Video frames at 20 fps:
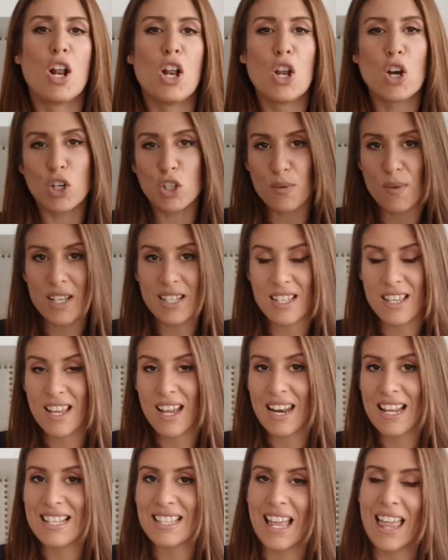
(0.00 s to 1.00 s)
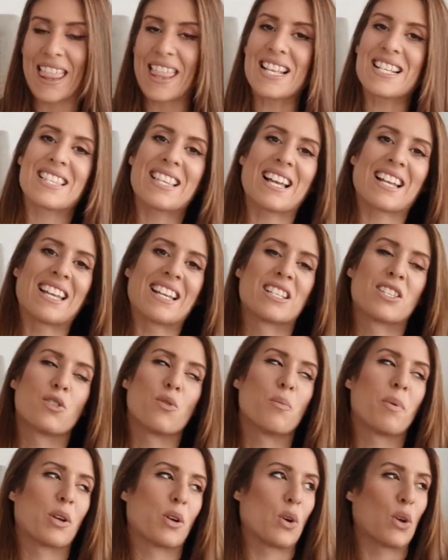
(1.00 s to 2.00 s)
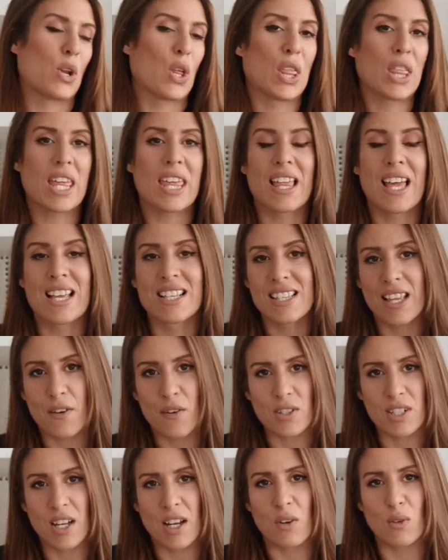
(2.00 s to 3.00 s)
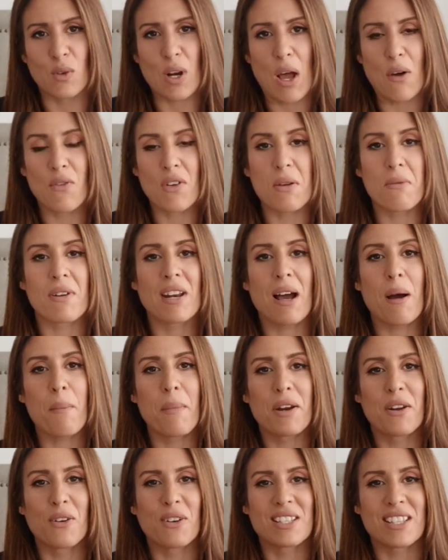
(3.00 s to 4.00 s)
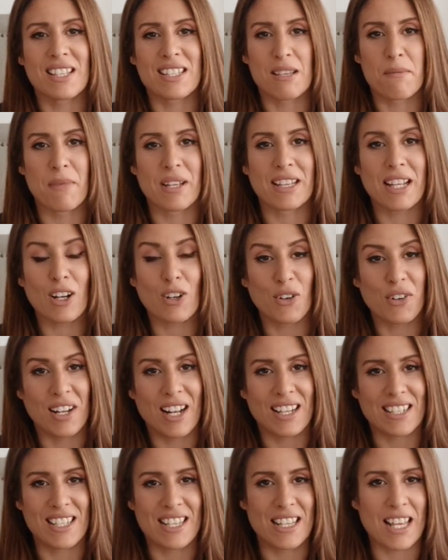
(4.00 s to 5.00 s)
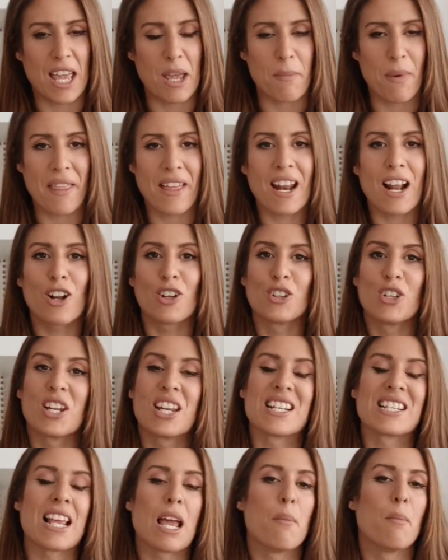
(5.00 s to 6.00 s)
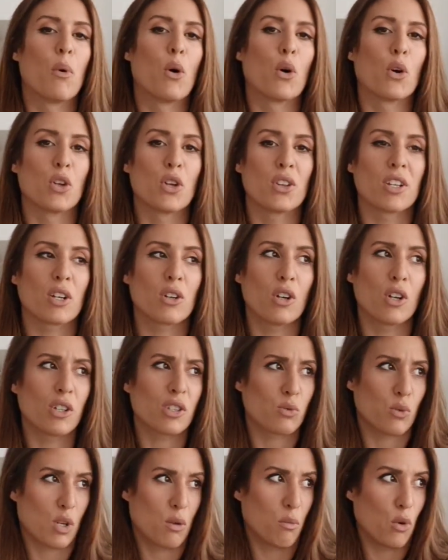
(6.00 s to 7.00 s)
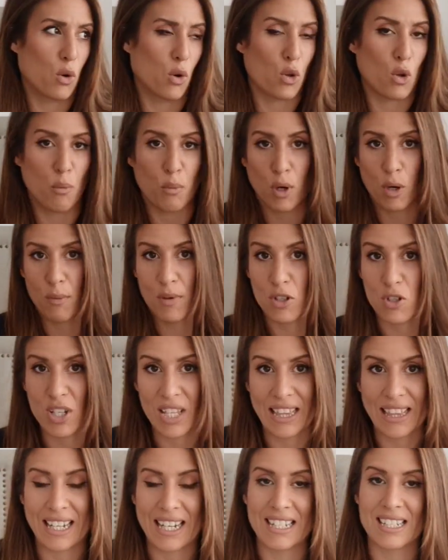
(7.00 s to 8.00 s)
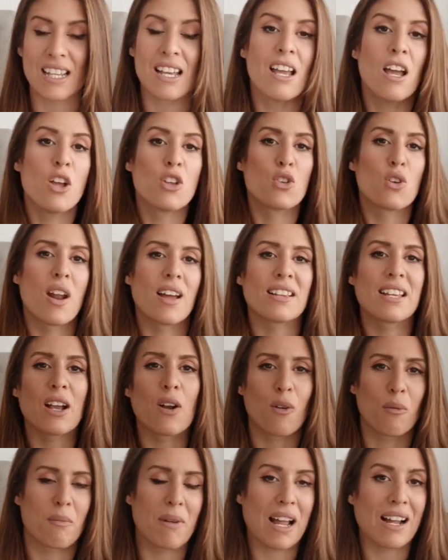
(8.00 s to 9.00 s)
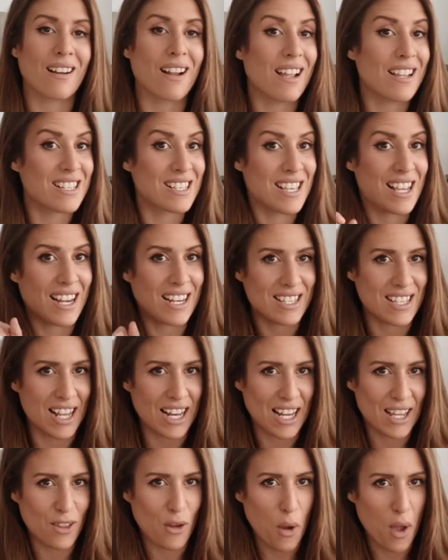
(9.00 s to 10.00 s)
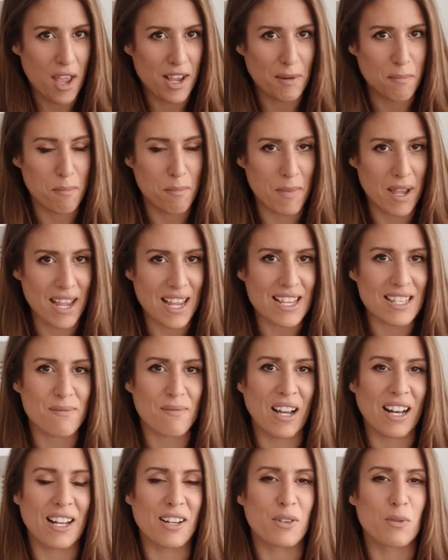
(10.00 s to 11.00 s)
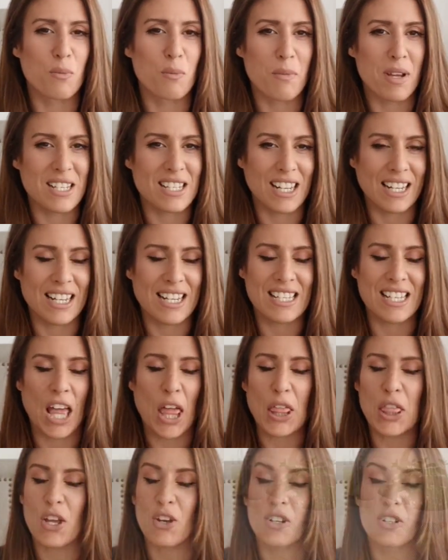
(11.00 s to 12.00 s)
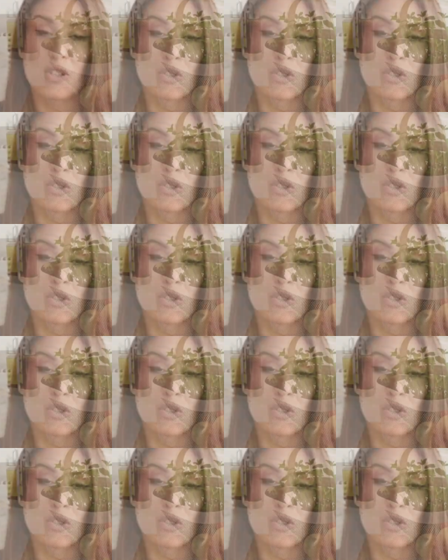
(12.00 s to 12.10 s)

Luego os voy a enseñar esta cesta que es súper conocida, esta no es ninguna fibra, pero esta es de metal con el asita de madera, lo tenéis en mogollón de colores, bueno, mogollón, por lo menos en tres. Yo la tengo en blanca y seca ha salido en beige, ¿vale? En un beige grisáceo,